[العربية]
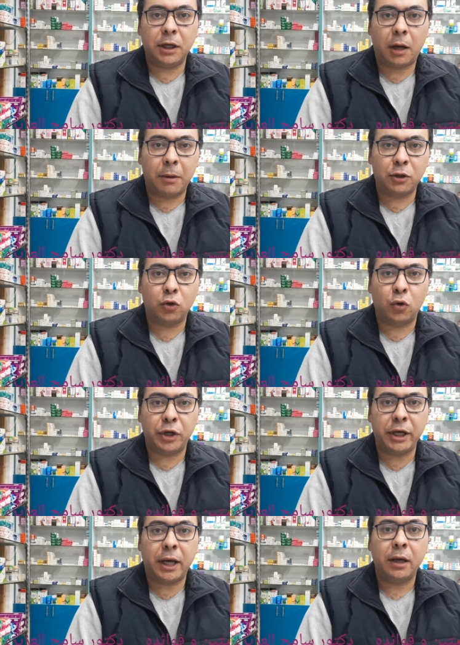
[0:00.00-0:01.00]
الاحماض
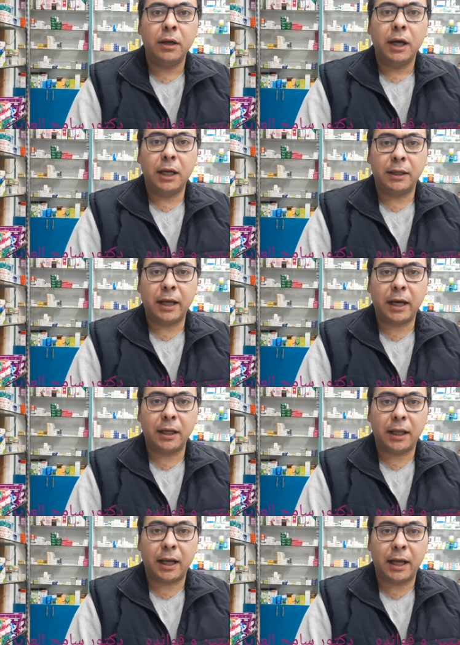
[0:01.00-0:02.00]
الدهنيه الى داخل
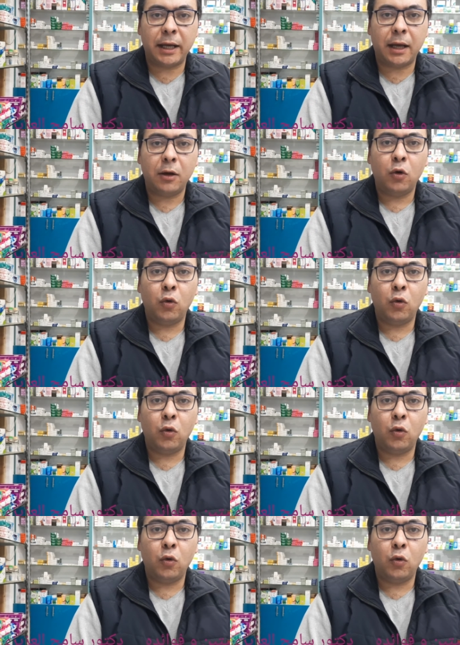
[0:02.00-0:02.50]
الخلايا